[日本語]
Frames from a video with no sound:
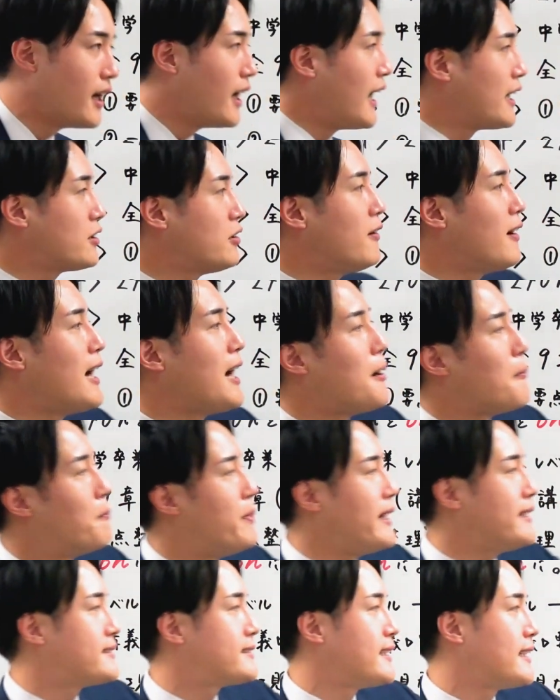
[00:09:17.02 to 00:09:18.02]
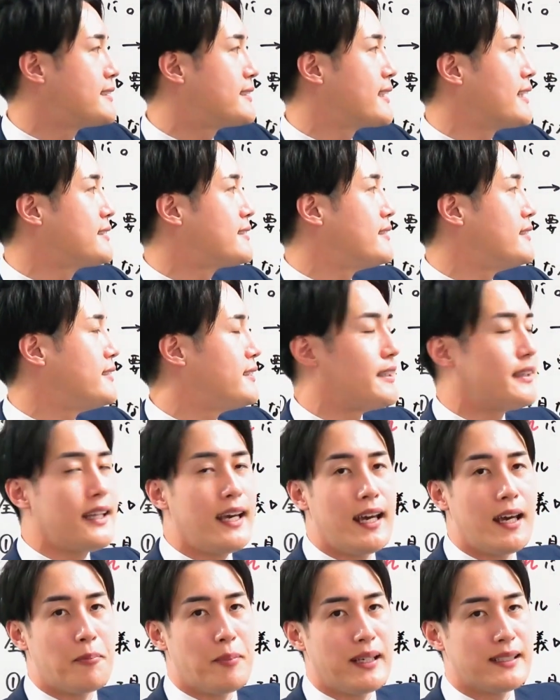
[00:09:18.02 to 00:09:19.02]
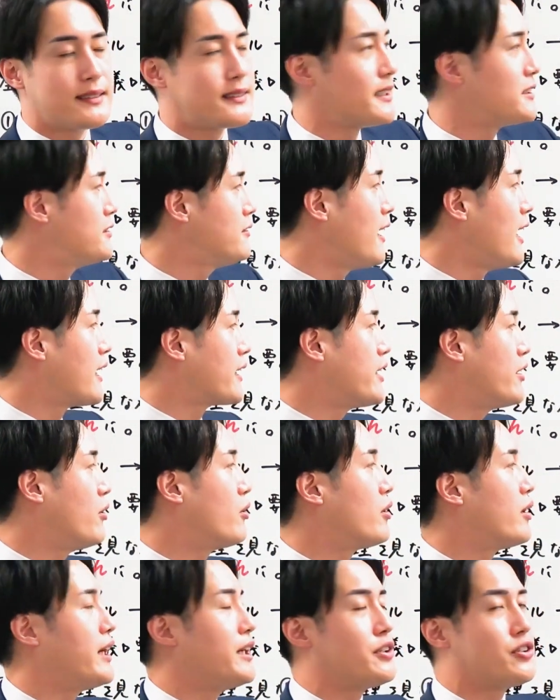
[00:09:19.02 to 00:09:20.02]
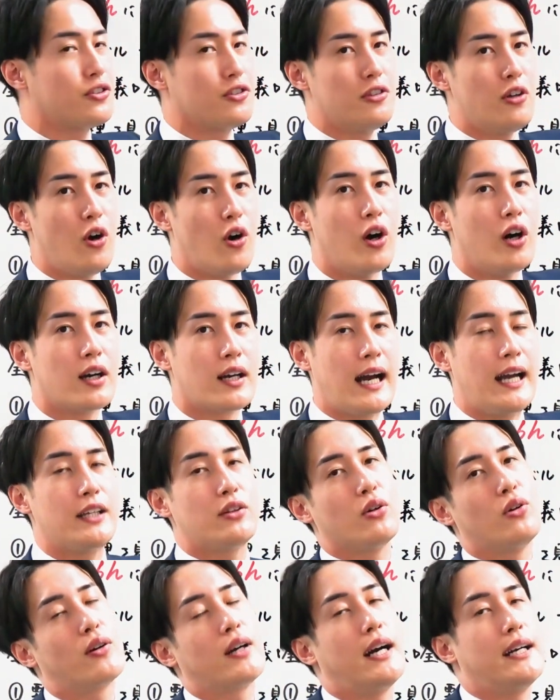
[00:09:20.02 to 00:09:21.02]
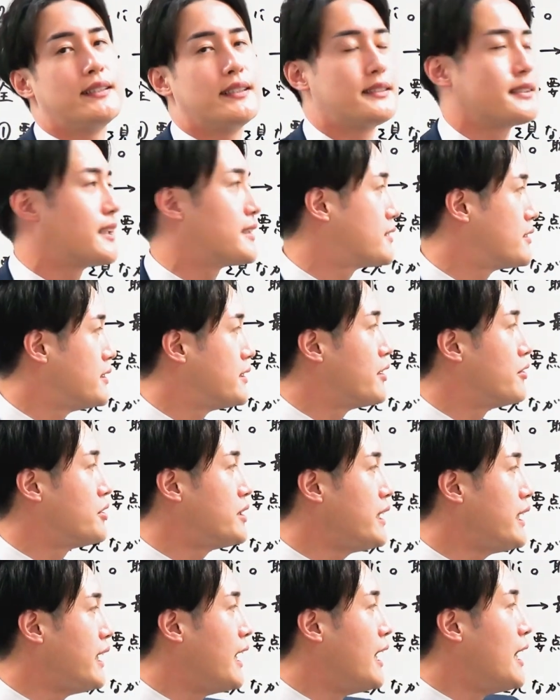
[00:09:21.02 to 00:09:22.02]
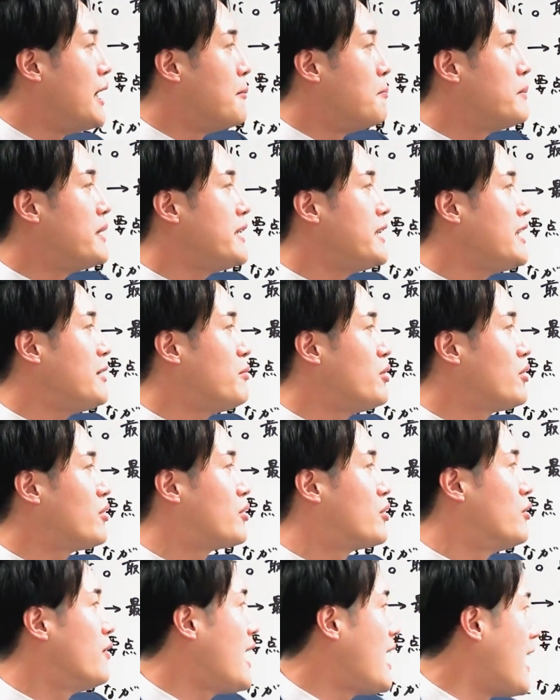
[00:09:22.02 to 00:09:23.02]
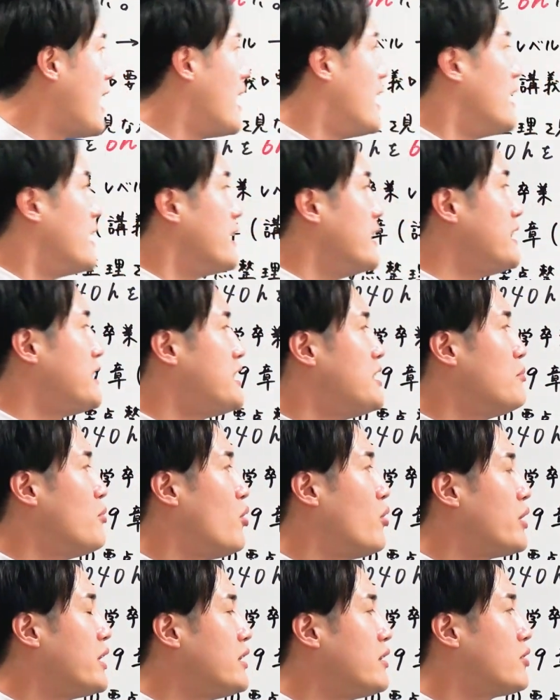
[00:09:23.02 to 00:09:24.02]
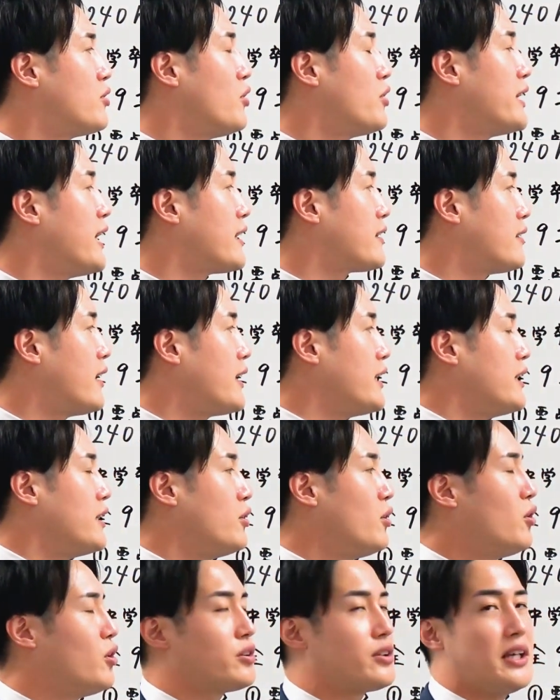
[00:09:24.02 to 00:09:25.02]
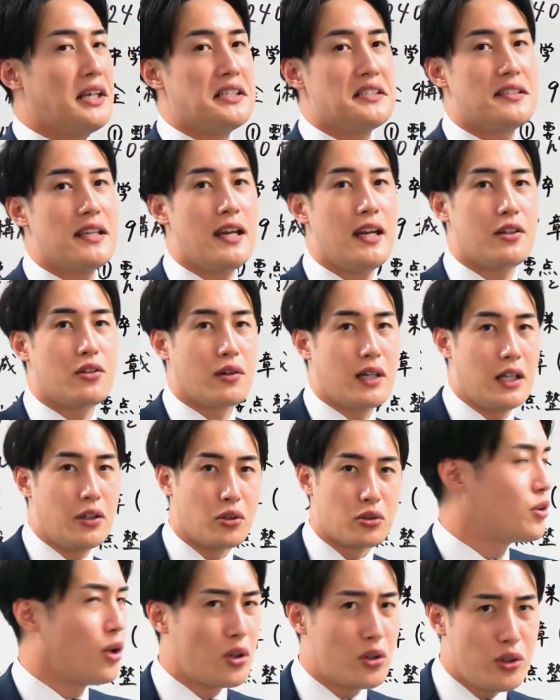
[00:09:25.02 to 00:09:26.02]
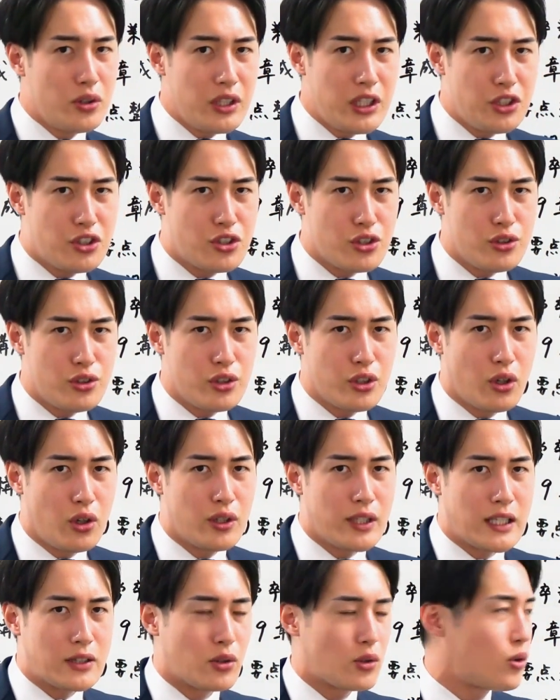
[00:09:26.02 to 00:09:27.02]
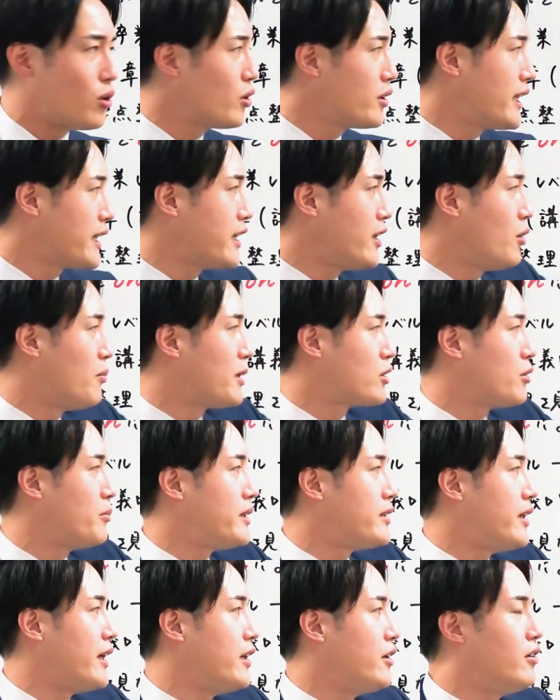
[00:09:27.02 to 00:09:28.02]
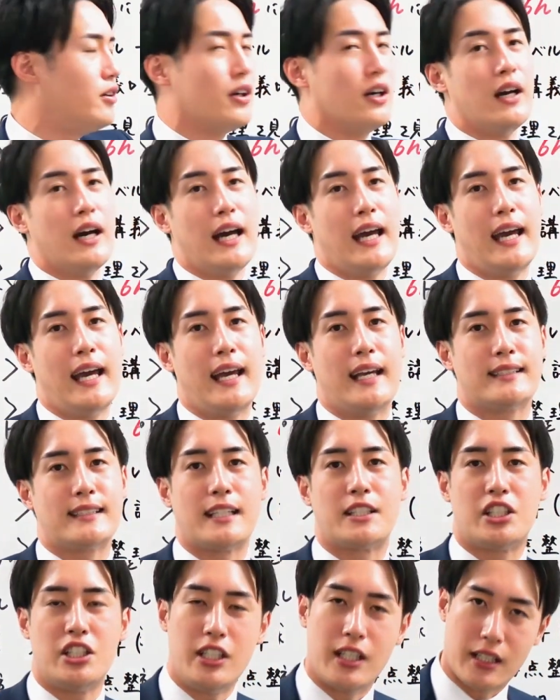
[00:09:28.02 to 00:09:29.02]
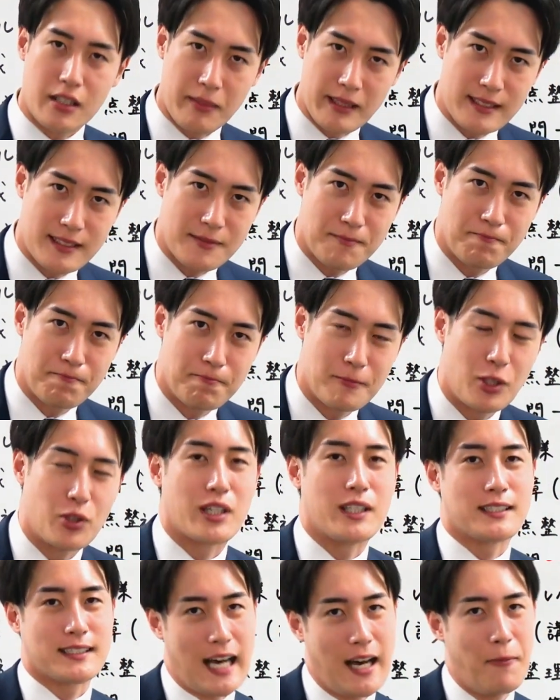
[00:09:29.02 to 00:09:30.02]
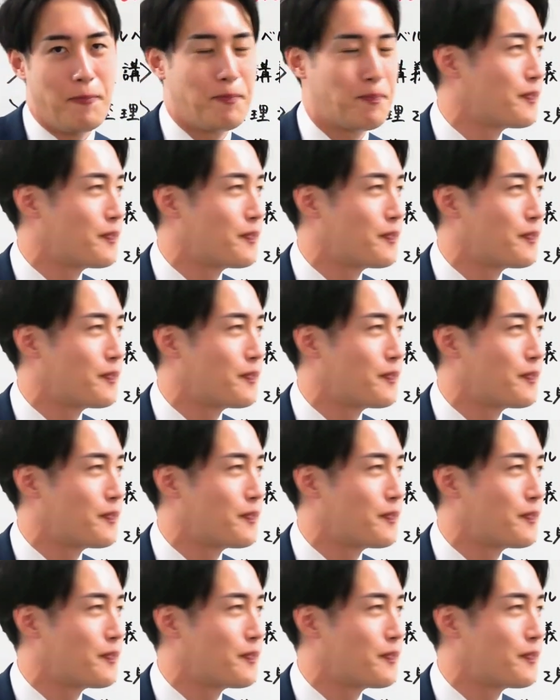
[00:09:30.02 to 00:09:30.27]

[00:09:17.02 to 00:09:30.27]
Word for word: あとは別冊がついてて別冊は基本練習の回答解説がついてるしミニブックは一問一答であったり要点整理とかの特に重要なところだけをまとめている、えー、冊子になってます。OK ですか